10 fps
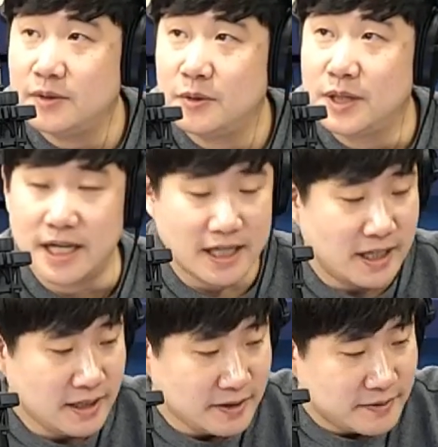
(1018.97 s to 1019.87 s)

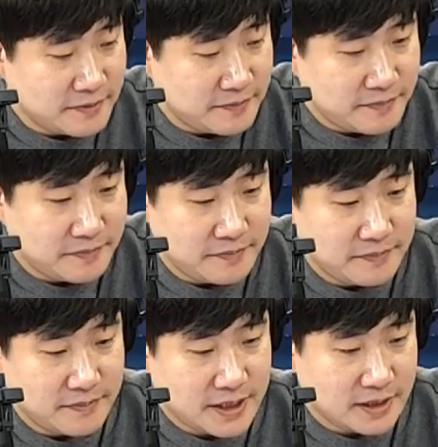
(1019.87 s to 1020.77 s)
오나라
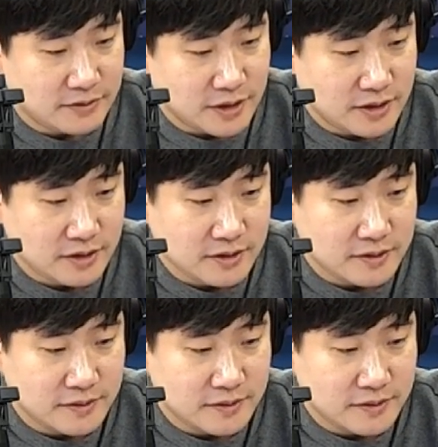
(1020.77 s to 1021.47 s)
아니고요.